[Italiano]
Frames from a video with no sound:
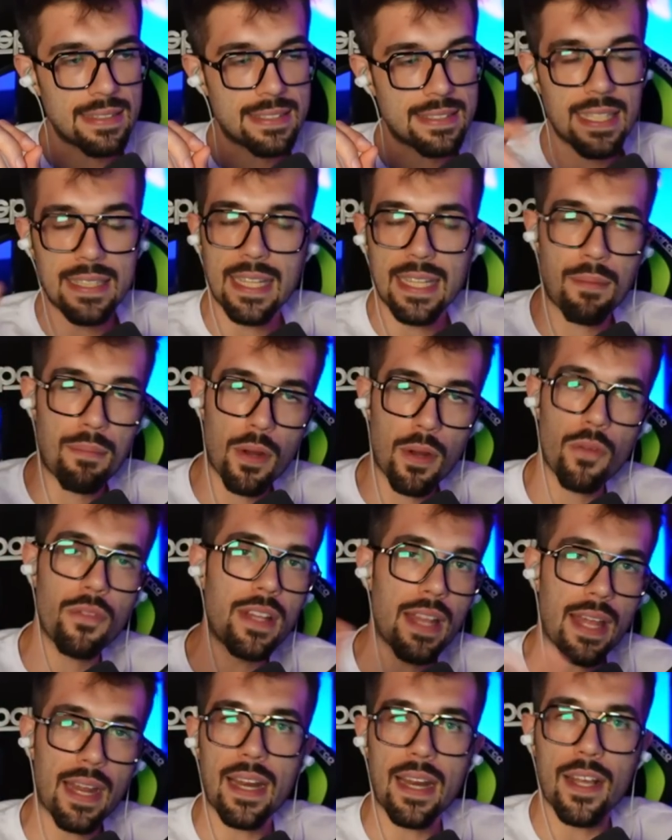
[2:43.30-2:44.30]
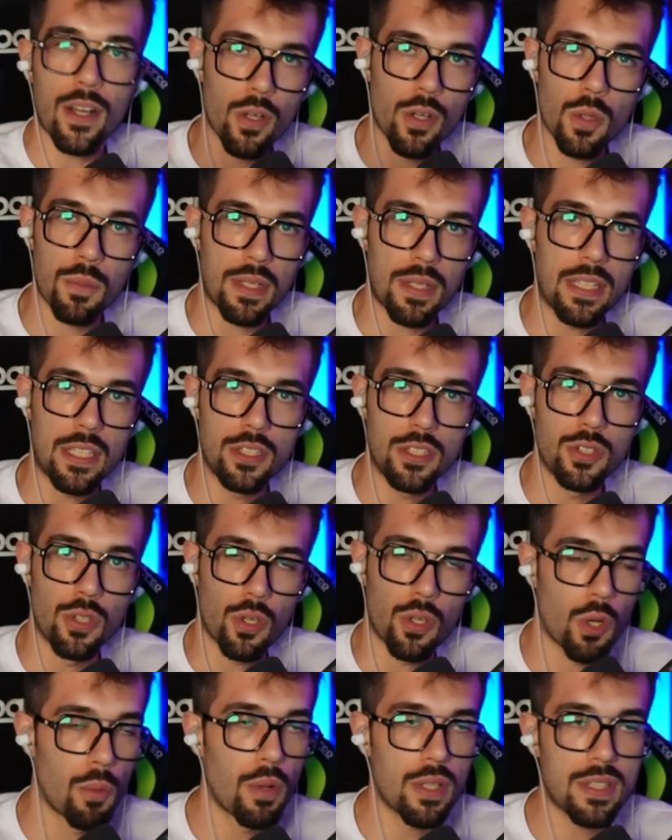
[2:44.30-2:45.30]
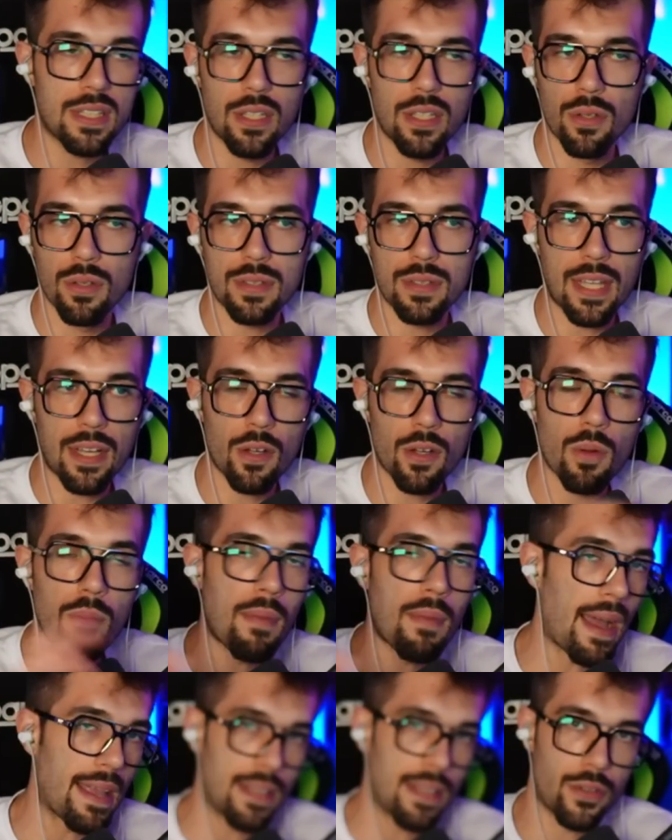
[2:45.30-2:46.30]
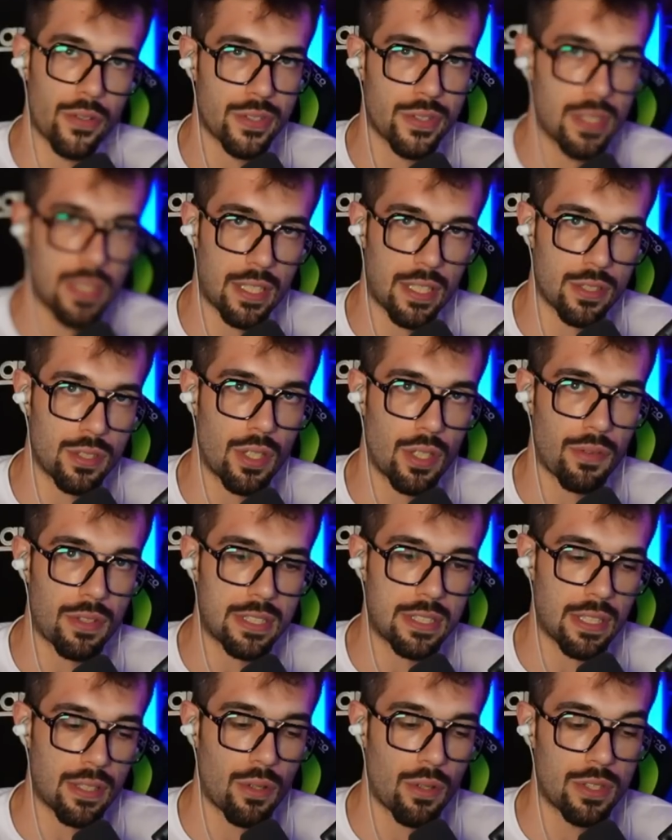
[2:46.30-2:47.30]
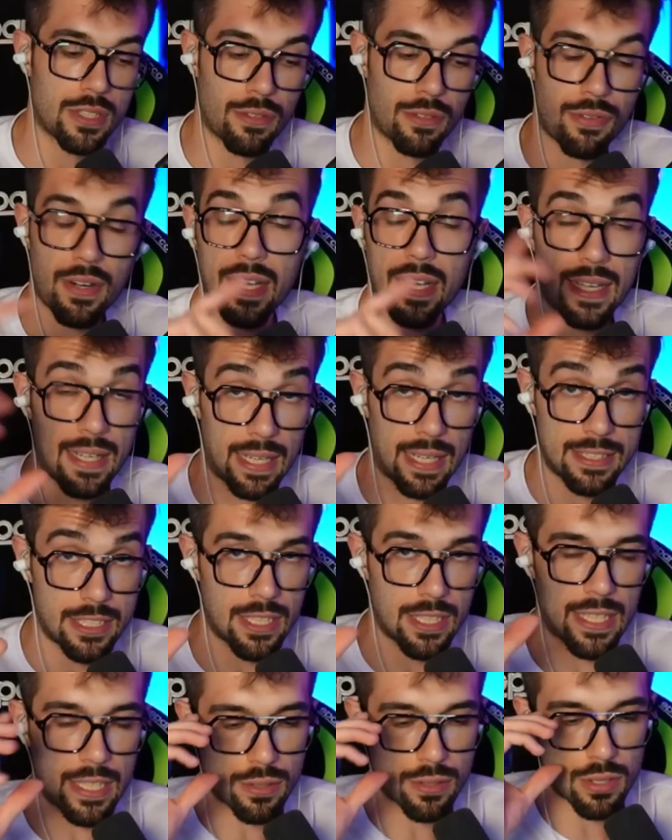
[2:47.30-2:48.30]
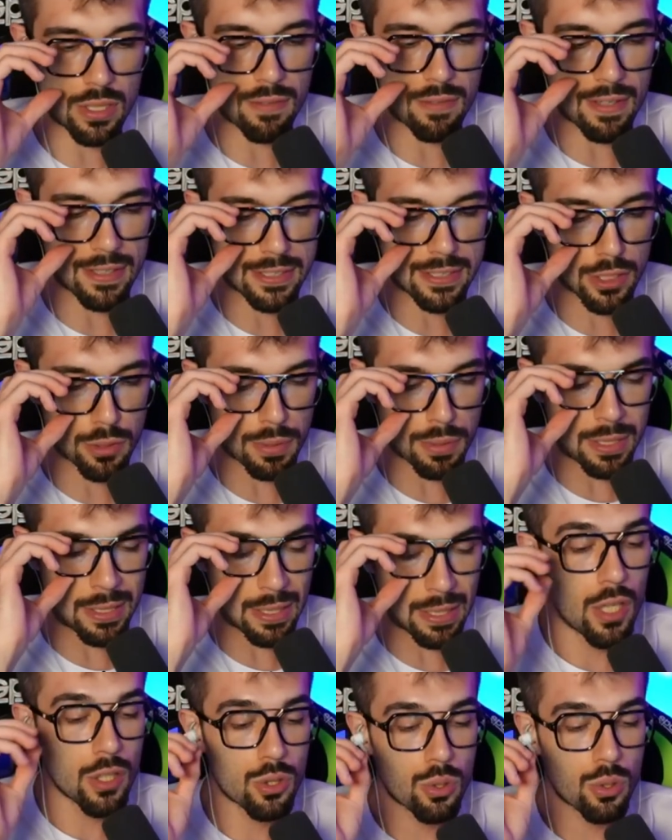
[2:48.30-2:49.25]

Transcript: si andrebbe a rovinare l'economia del gioco. Molti non tengono mai in considerazione questa cosa. Frank l'ha già detto in diversi tweet.